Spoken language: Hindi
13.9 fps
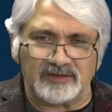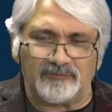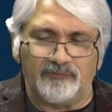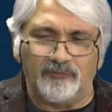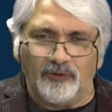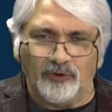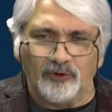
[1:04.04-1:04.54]
कि
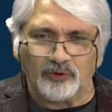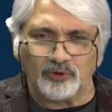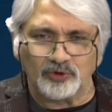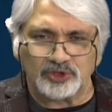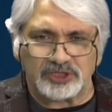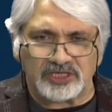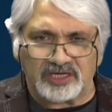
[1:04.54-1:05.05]
वो
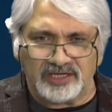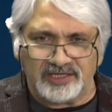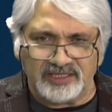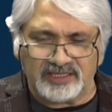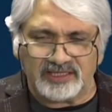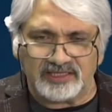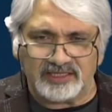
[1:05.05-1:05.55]
कुछ
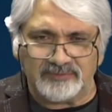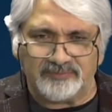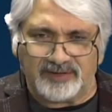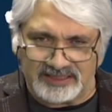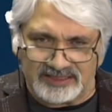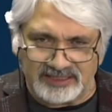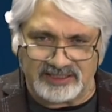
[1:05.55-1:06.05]
खरी खरी
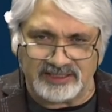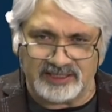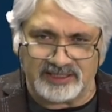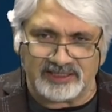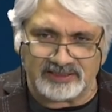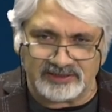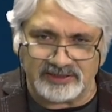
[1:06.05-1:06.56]
बातें
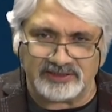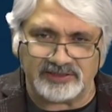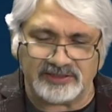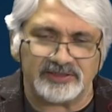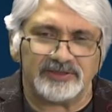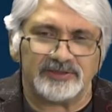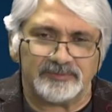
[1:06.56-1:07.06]
किया करते थे